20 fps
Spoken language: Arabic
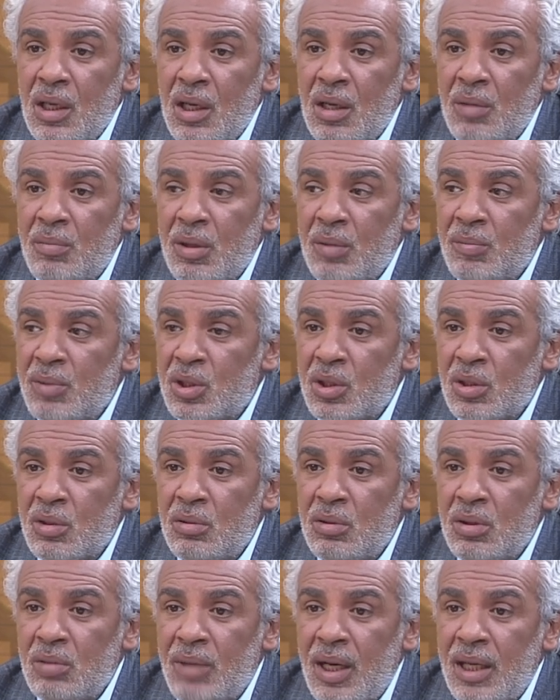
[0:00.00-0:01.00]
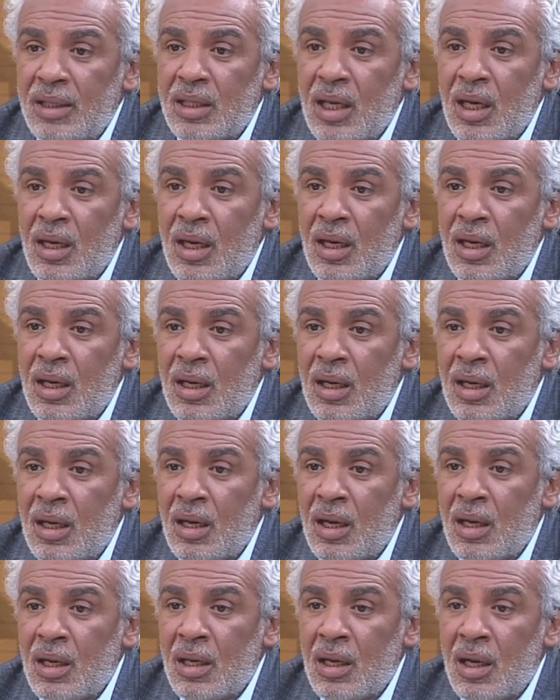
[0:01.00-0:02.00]
باش نكون
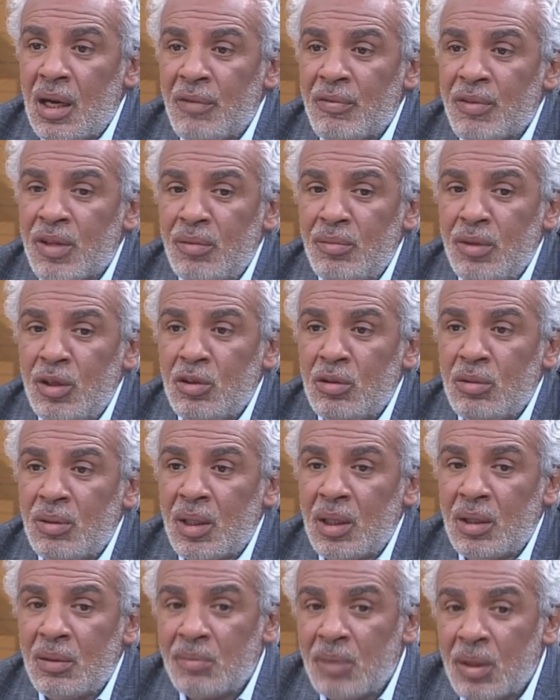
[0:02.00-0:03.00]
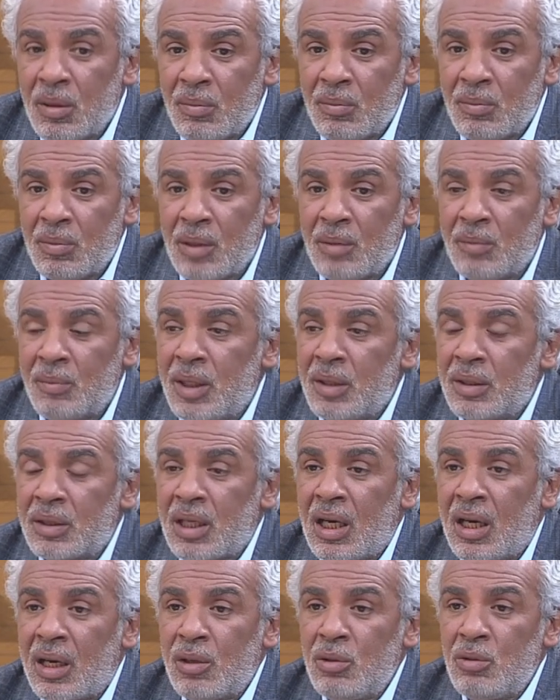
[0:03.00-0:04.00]
معناتها افضل منه ما, ما, ما
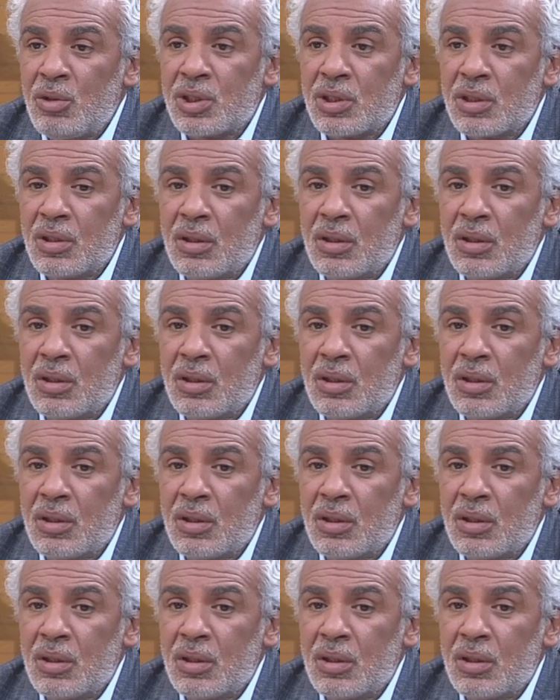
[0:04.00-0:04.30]
تعتقد